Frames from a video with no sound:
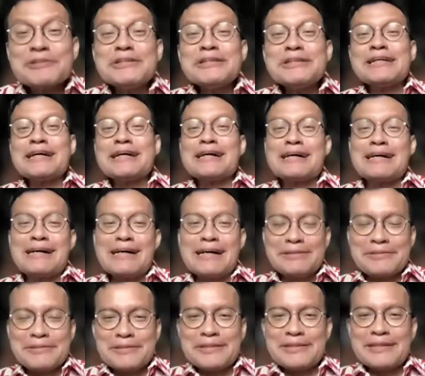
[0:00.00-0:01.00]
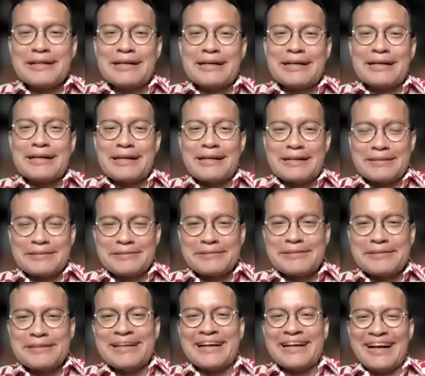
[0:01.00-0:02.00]
dia, itu dia, itu
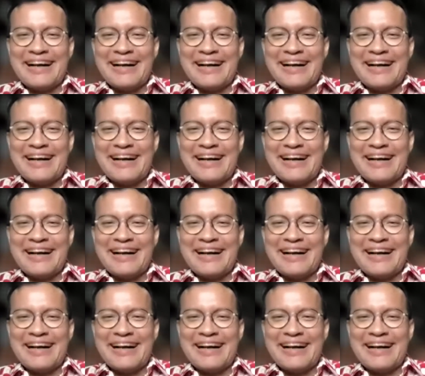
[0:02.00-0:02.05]
dia.